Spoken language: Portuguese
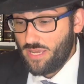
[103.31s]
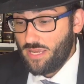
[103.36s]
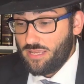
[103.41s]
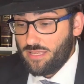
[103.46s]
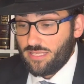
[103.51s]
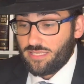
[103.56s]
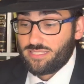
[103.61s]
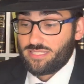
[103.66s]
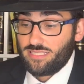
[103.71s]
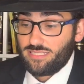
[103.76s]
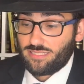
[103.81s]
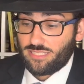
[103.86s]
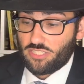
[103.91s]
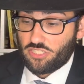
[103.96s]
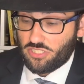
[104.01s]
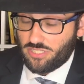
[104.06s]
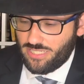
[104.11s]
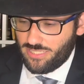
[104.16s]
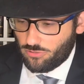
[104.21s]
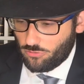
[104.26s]
E assim está
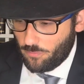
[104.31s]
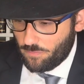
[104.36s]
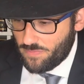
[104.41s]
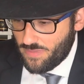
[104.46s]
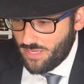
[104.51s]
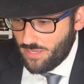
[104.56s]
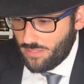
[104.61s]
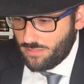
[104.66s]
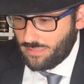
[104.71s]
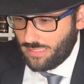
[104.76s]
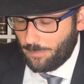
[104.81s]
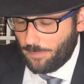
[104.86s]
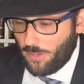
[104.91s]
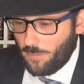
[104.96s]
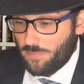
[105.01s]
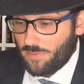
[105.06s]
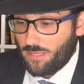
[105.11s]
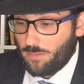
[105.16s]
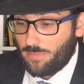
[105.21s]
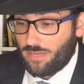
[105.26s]
escrito, na
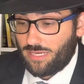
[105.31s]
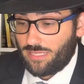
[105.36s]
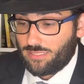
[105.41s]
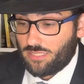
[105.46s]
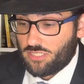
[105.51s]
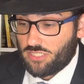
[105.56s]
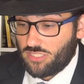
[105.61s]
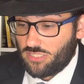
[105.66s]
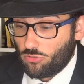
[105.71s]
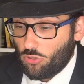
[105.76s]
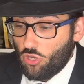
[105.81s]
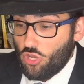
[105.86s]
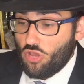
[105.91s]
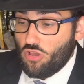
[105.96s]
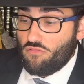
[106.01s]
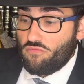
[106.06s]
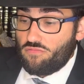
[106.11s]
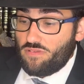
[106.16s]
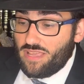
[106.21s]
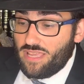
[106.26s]
própria Gemara está escrito,
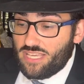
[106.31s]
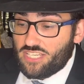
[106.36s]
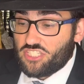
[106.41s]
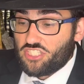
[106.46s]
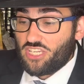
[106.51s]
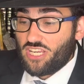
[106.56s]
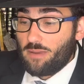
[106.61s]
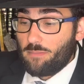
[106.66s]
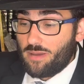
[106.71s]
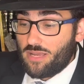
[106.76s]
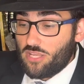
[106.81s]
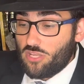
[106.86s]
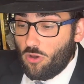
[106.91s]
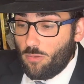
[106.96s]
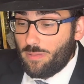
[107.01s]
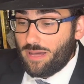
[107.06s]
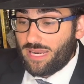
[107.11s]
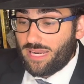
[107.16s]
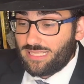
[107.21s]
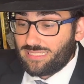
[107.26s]
Veshema
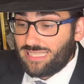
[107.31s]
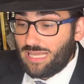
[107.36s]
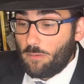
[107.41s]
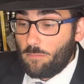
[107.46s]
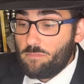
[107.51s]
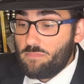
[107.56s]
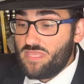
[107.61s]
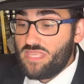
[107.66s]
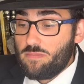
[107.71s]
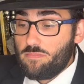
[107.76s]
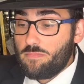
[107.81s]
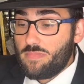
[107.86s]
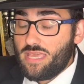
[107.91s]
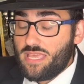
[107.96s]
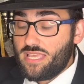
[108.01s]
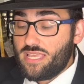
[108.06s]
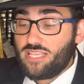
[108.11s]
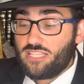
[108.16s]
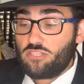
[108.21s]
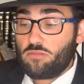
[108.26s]
Yomarada
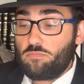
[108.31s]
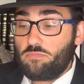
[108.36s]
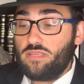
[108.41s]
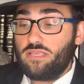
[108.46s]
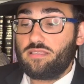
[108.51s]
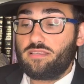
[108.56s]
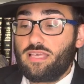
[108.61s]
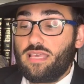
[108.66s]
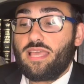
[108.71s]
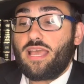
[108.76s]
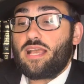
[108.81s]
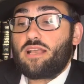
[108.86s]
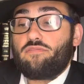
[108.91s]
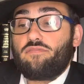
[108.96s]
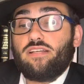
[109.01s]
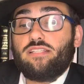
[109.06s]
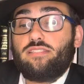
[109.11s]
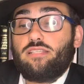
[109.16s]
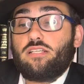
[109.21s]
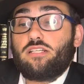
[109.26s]
Mimeidbi. Quem é que
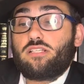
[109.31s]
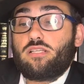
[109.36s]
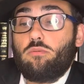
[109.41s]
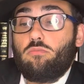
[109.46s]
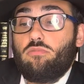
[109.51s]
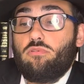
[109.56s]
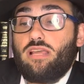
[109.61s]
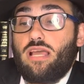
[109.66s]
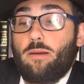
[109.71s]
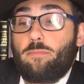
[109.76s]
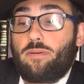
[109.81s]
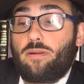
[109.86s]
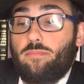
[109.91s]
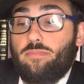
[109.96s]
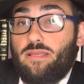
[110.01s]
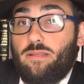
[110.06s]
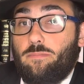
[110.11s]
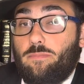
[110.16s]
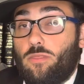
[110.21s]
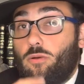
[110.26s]
vai testemunhar para
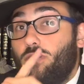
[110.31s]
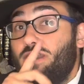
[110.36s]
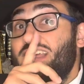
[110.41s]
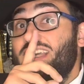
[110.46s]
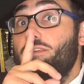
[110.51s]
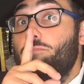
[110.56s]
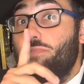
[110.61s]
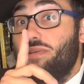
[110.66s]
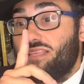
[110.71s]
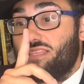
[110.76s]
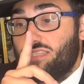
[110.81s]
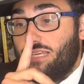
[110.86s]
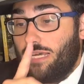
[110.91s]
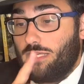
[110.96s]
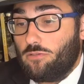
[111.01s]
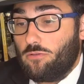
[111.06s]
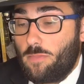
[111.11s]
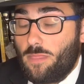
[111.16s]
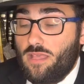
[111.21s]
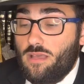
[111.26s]
mim? Olha que
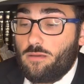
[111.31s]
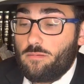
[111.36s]
pesado.